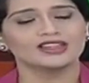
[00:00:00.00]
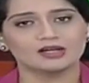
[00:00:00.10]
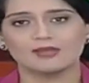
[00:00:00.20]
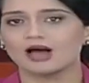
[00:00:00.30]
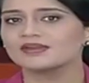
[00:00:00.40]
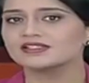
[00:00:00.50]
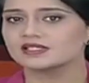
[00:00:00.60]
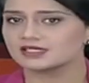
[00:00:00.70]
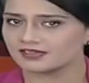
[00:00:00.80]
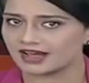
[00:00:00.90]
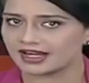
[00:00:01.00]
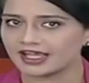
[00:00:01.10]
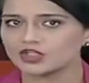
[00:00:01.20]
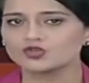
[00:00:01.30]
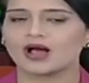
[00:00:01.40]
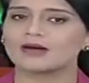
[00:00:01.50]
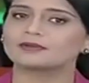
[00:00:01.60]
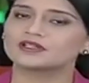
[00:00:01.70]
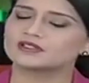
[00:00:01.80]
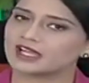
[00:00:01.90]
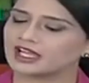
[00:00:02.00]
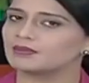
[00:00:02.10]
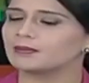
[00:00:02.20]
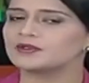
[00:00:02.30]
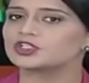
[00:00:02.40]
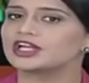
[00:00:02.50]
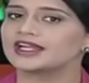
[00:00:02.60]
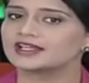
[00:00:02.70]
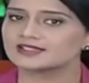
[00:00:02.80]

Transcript: तो ये तमाम ऐसे सवाल हैं जो आपके जहन में पिछले